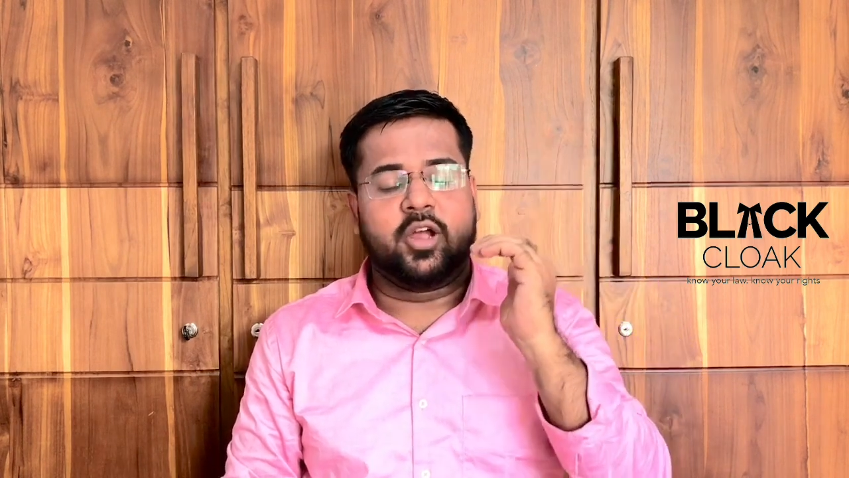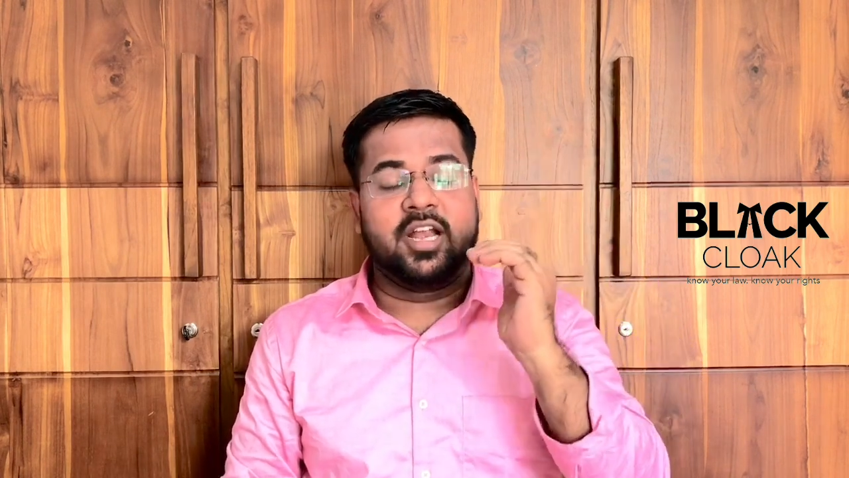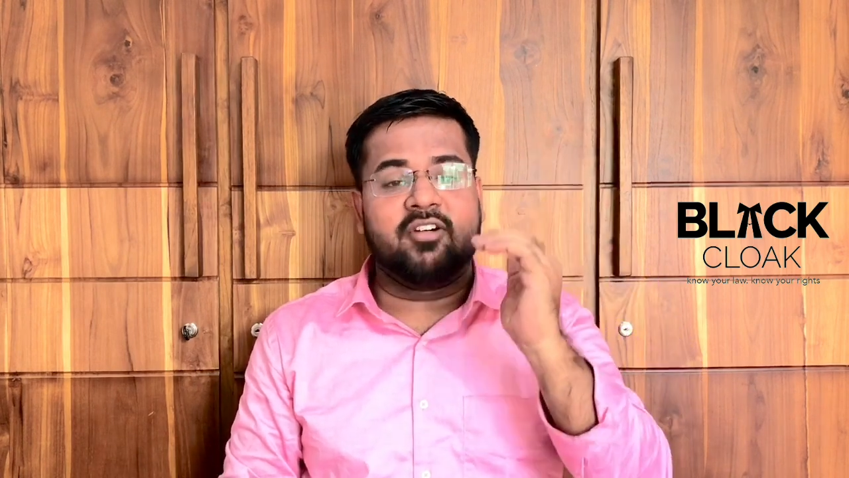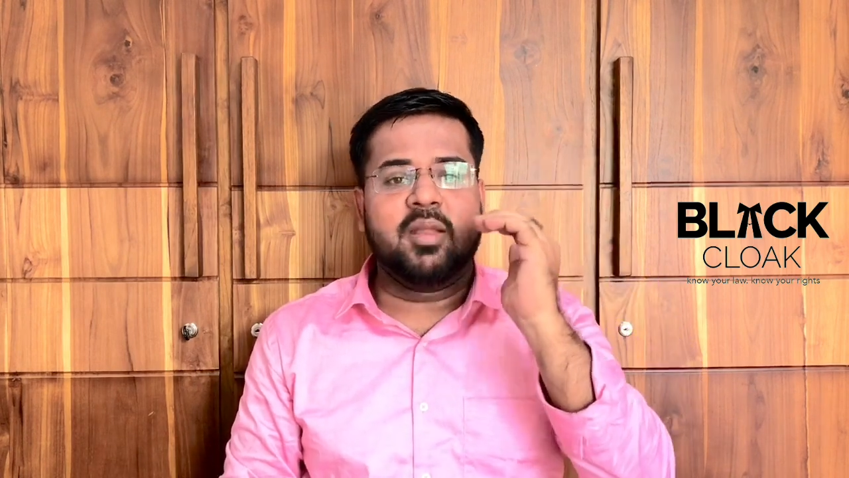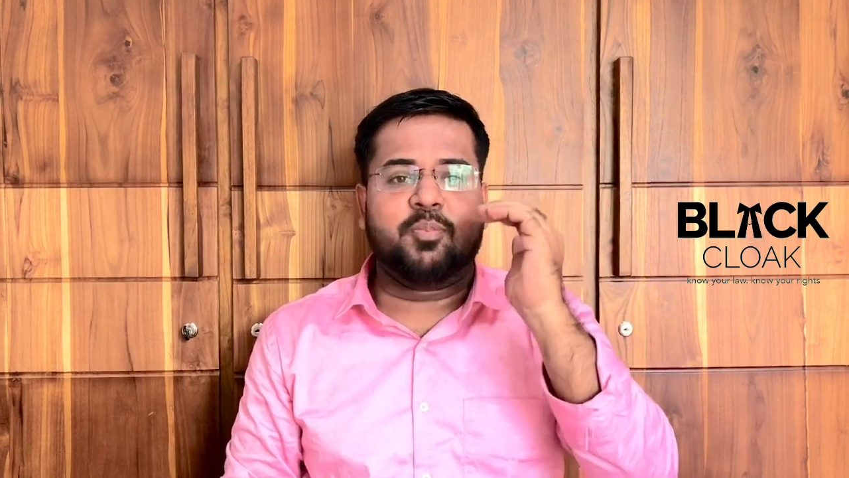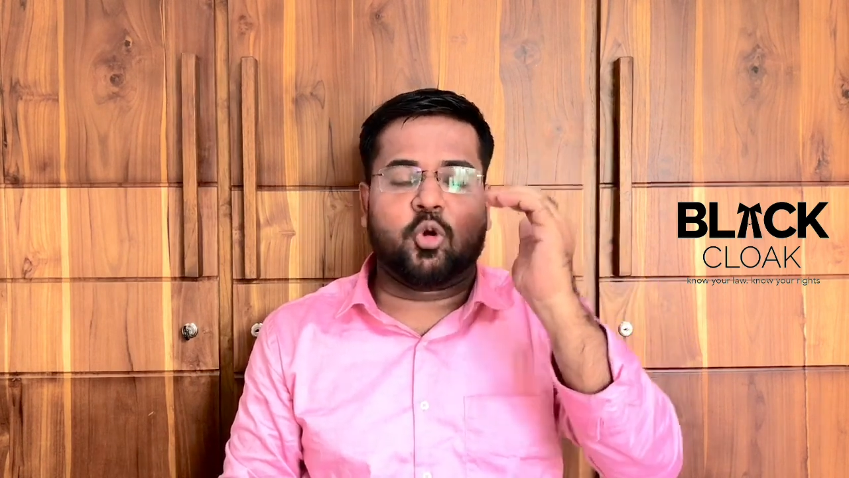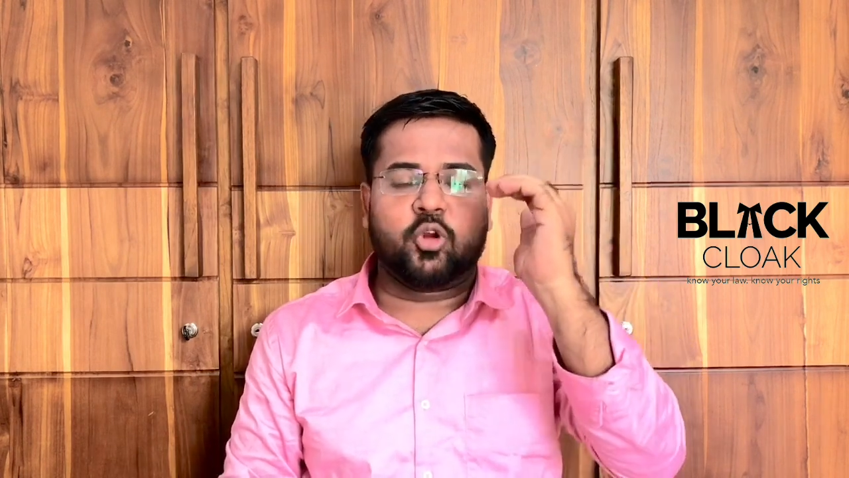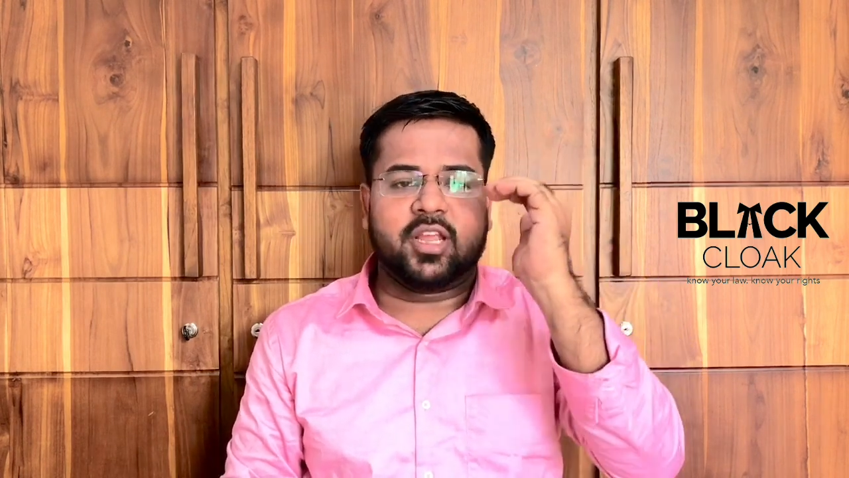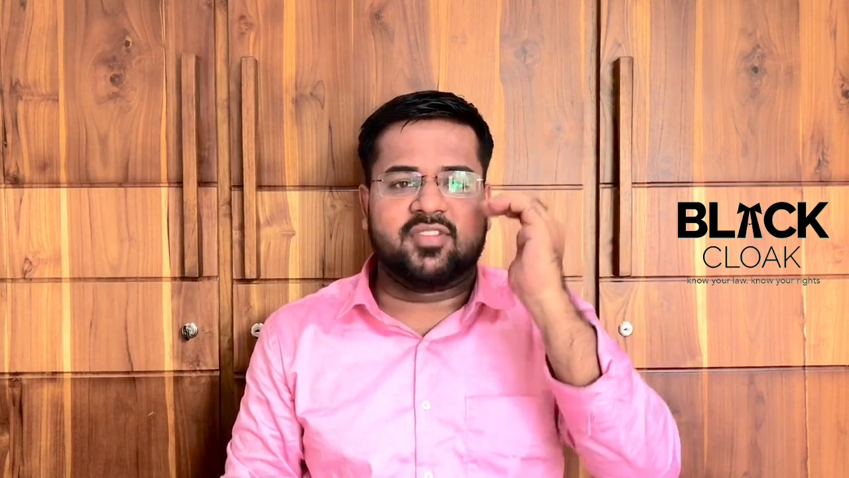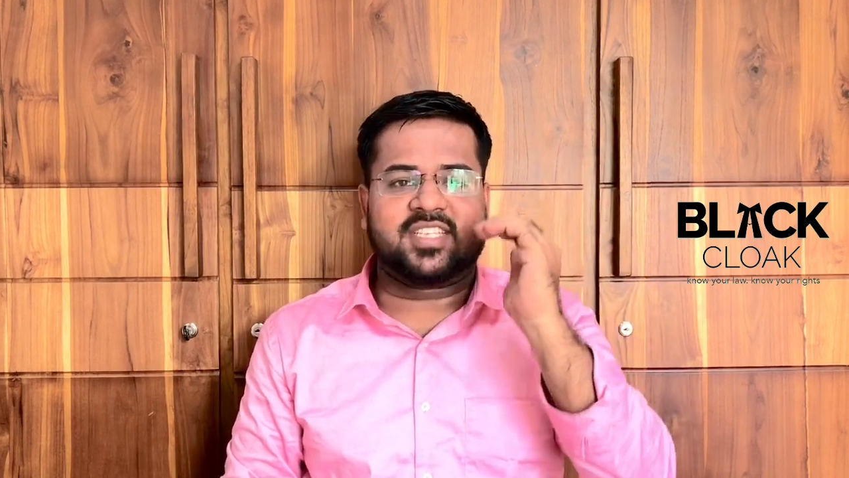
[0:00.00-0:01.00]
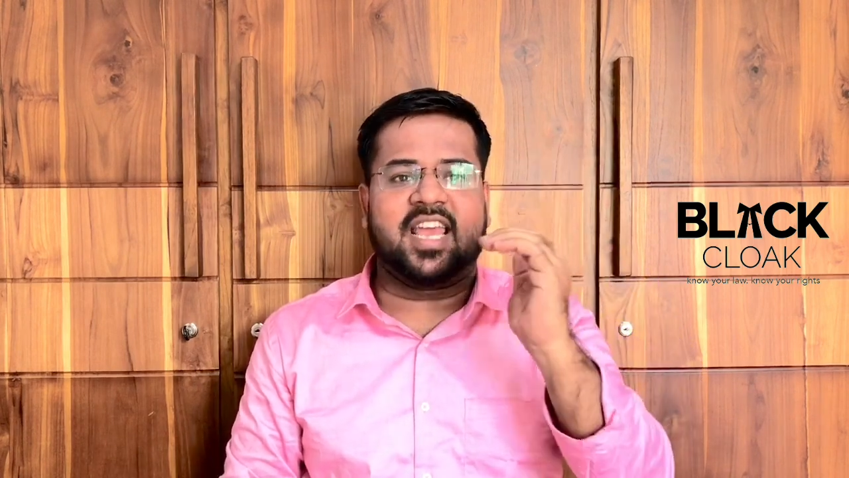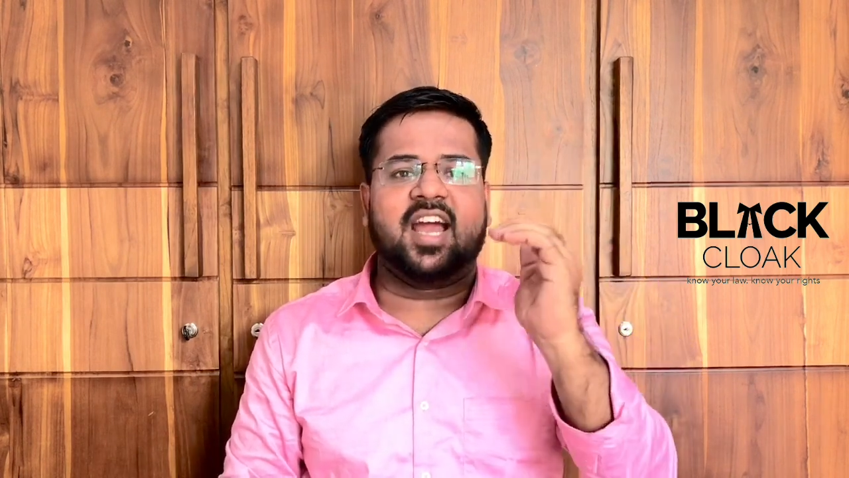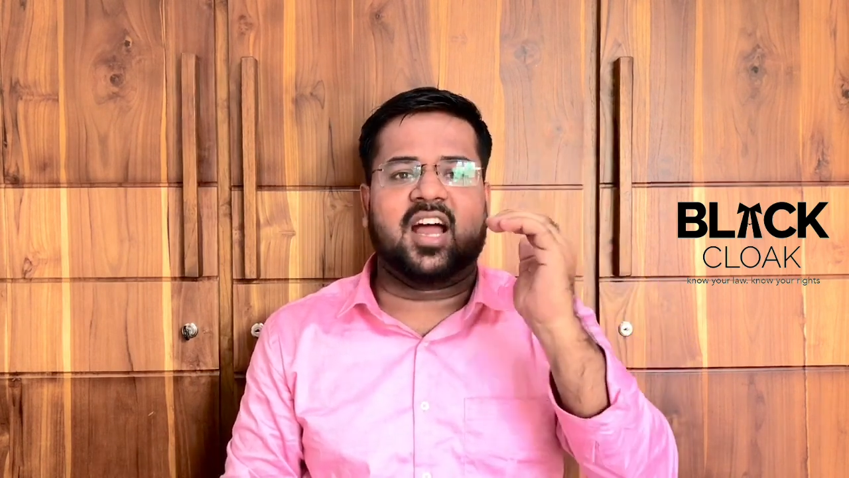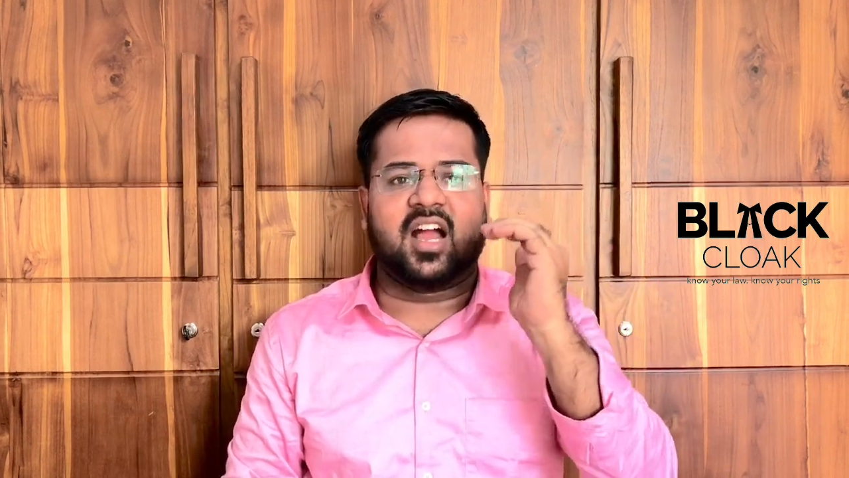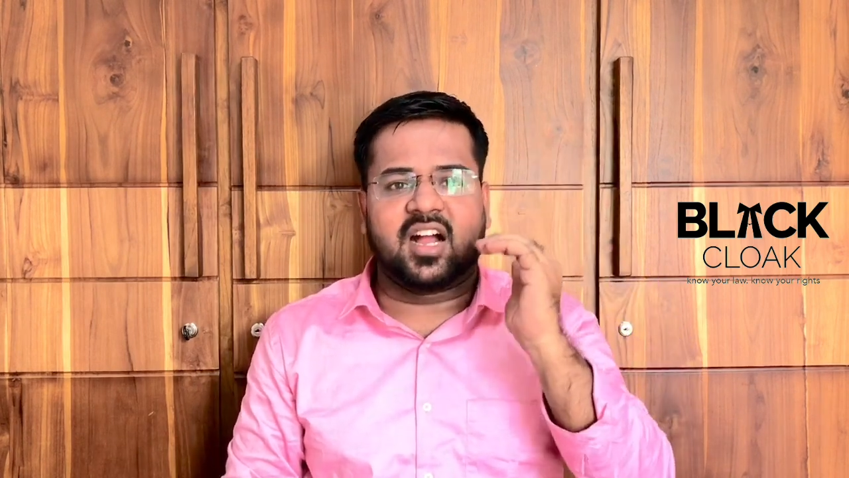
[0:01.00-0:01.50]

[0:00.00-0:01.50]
இனவழிப்புக்குரிய விஷயங்கள்